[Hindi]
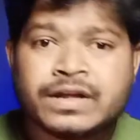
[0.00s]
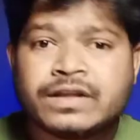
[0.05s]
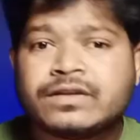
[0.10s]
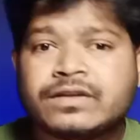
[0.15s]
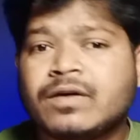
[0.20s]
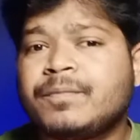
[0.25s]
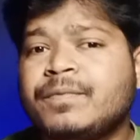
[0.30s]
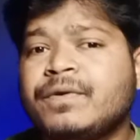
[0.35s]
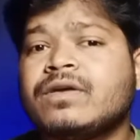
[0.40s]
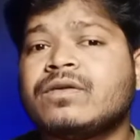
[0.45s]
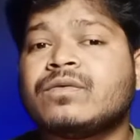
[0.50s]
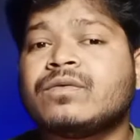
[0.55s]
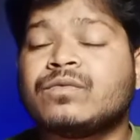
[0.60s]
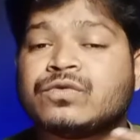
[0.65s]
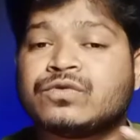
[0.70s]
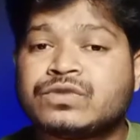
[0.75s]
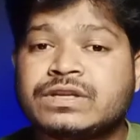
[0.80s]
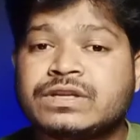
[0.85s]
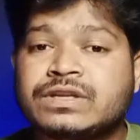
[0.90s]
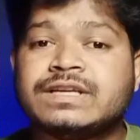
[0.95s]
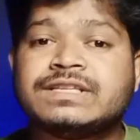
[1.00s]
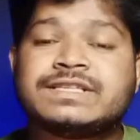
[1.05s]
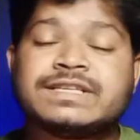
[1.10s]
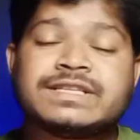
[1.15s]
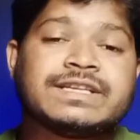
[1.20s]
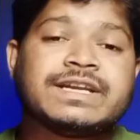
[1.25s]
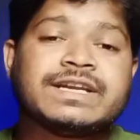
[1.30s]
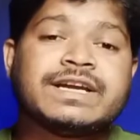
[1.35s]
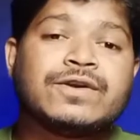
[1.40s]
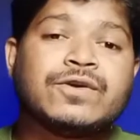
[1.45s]
तो पर उतने
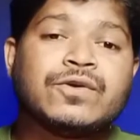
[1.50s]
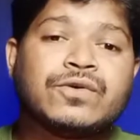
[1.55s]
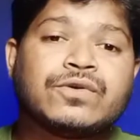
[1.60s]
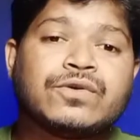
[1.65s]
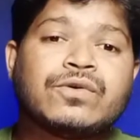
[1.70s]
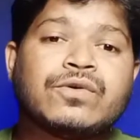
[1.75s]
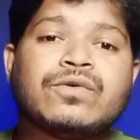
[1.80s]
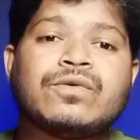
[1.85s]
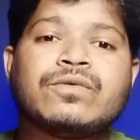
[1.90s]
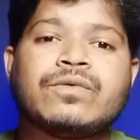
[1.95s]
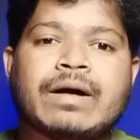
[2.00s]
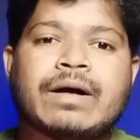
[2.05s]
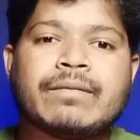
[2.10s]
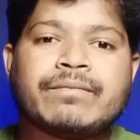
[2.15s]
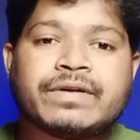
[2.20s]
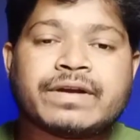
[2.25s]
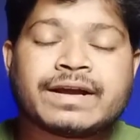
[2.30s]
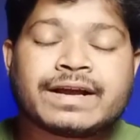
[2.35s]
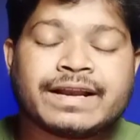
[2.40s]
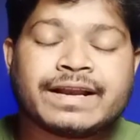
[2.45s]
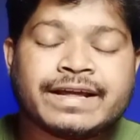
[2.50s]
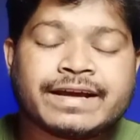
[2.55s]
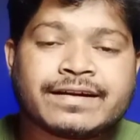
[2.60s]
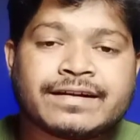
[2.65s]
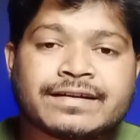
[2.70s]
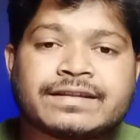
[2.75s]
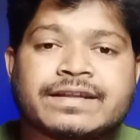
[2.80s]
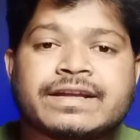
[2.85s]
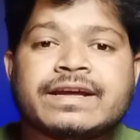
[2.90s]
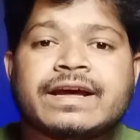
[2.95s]
जितने लोग वहाँ पर क्लिक
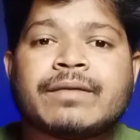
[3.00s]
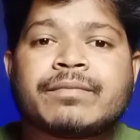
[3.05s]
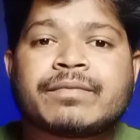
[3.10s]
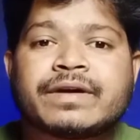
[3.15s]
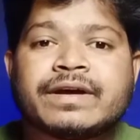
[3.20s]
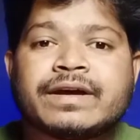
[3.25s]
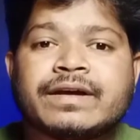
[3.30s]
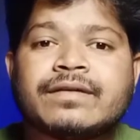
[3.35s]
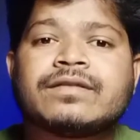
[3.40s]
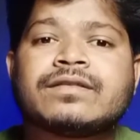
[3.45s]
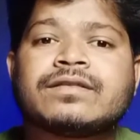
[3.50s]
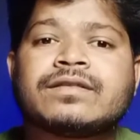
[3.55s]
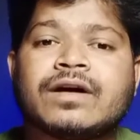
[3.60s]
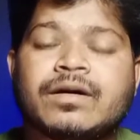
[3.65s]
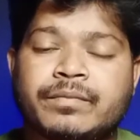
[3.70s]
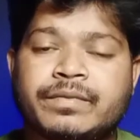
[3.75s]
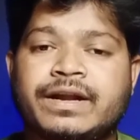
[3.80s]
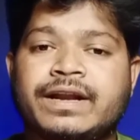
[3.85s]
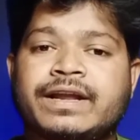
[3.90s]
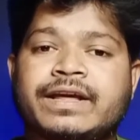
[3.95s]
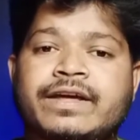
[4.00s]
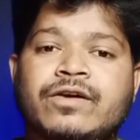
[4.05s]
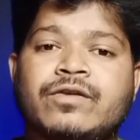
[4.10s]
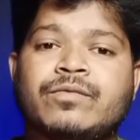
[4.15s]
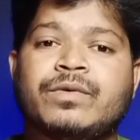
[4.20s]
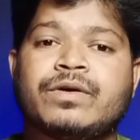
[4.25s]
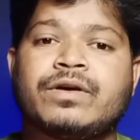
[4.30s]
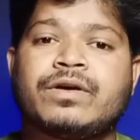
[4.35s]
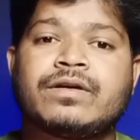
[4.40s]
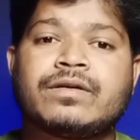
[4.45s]
करते हैं आपके थंबनेल के
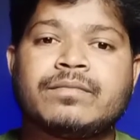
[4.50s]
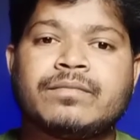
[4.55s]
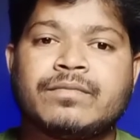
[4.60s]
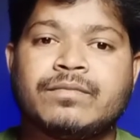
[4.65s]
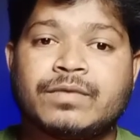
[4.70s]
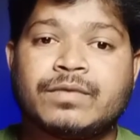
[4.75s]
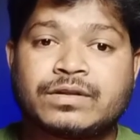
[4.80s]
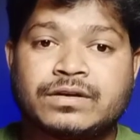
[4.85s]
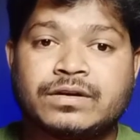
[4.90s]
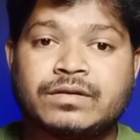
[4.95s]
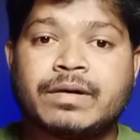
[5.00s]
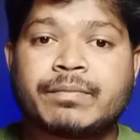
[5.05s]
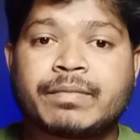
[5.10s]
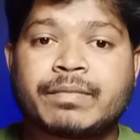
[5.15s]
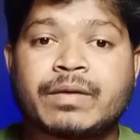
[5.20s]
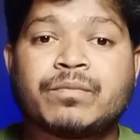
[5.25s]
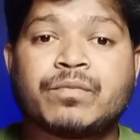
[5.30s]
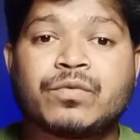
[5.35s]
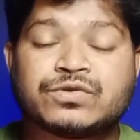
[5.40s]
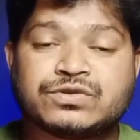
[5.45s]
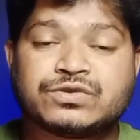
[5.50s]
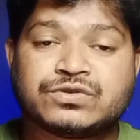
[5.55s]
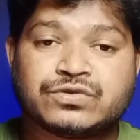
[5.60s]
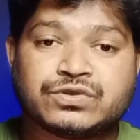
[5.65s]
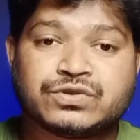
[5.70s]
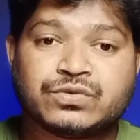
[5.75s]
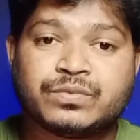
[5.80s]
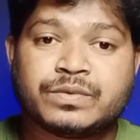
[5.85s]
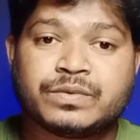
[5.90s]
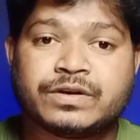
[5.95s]
ऊपर मतलब आपके पोस्टर
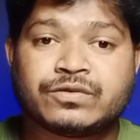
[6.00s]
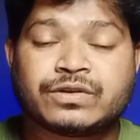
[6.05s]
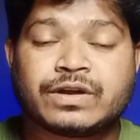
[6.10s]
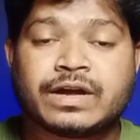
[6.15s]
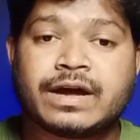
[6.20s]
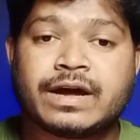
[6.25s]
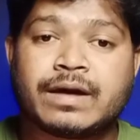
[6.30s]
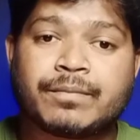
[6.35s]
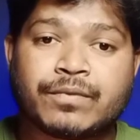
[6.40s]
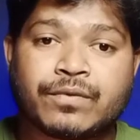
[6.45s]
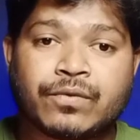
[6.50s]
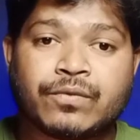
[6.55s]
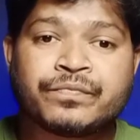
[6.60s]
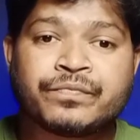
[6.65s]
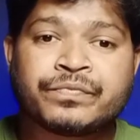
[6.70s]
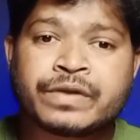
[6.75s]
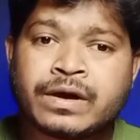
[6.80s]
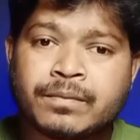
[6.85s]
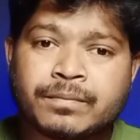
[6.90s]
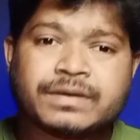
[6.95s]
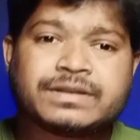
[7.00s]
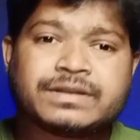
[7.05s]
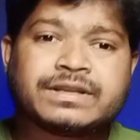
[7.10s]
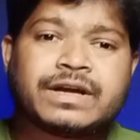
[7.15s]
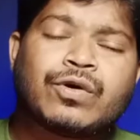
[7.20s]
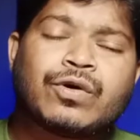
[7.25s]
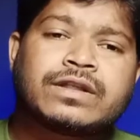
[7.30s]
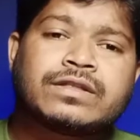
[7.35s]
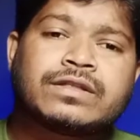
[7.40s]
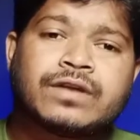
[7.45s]
जो भी होता है आपको पता
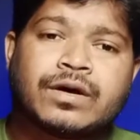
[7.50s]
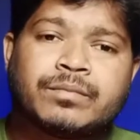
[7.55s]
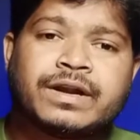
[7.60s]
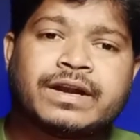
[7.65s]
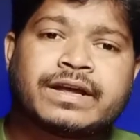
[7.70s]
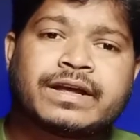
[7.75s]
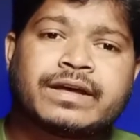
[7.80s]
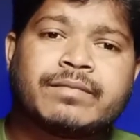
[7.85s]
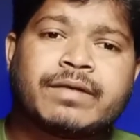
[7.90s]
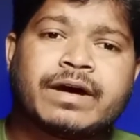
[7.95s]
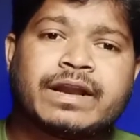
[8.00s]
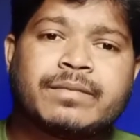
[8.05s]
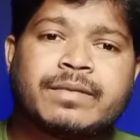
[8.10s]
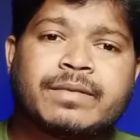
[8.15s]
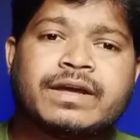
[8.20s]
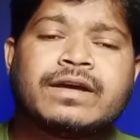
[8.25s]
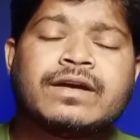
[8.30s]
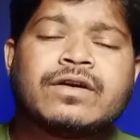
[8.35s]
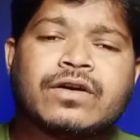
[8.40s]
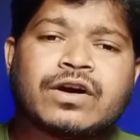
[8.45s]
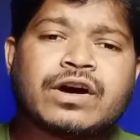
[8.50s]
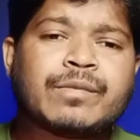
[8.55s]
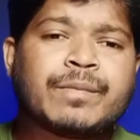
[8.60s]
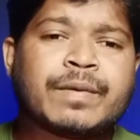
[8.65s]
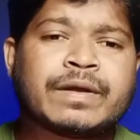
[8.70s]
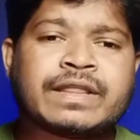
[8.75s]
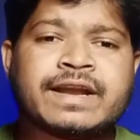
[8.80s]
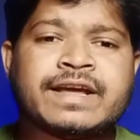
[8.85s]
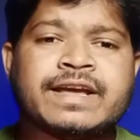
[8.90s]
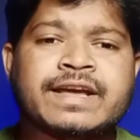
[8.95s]
होगा थंबनेल के बारे में अगर
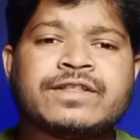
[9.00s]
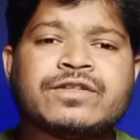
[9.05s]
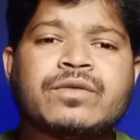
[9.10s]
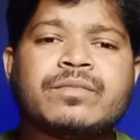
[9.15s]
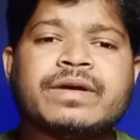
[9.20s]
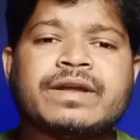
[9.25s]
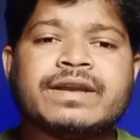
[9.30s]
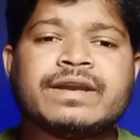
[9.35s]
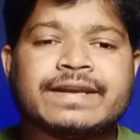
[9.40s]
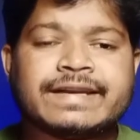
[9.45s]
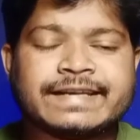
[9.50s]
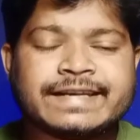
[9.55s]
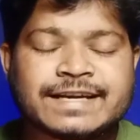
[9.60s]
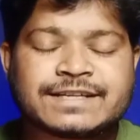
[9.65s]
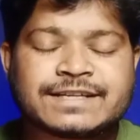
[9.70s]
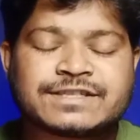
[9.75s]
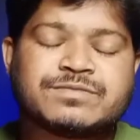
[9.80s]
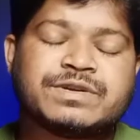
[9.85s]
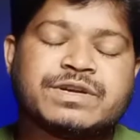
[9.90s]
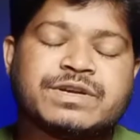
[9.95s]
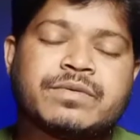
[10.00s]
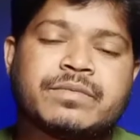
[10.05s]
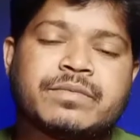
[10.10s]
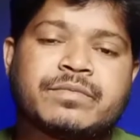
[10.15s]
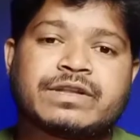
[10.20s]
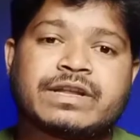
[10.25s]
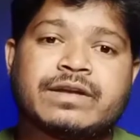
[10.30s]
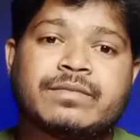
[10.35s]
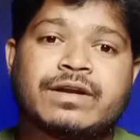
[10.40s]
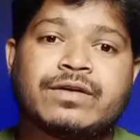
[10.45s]
पता नहीं है तो मैं नेक्स्ट वीडियो में
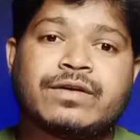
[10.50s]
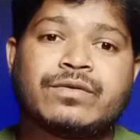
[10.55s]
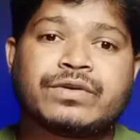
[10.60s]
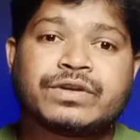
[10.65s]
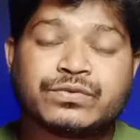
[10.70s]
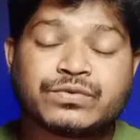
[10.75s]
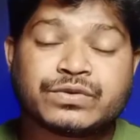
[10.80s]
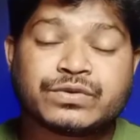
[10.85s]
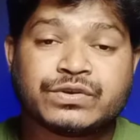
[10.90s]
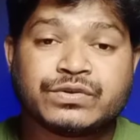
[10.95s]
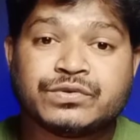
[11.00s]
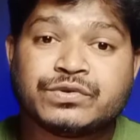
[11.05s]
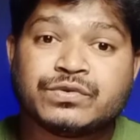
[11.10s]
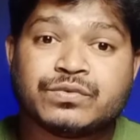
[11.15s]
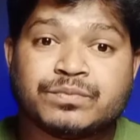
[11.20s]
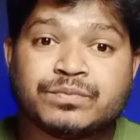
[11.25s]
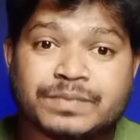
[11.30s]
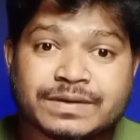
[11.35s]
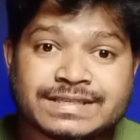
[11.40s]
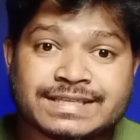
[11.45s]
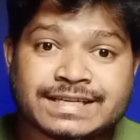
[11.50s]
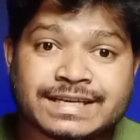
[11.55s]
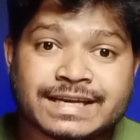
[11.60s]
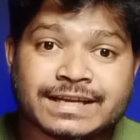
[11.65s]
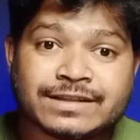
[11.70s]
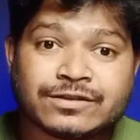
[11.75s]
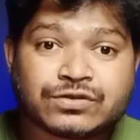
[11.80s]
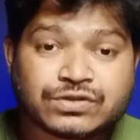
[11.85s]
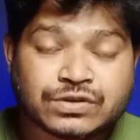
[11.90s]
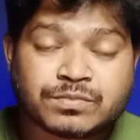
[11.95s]
बताने वाला हूँ क्योंकि यूट्यूब बेसिक है
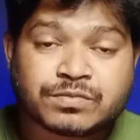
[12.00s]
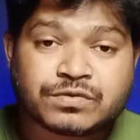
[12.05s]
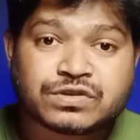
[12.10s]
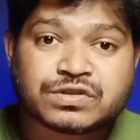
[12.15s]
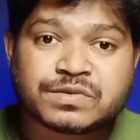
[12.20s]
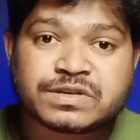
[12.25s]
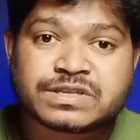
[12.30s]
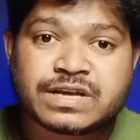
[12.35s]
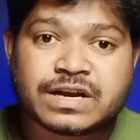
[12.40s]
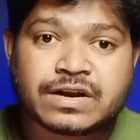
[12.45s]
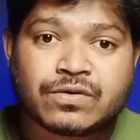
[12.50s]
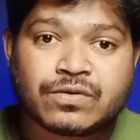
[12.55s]
तो सब कुछ बताना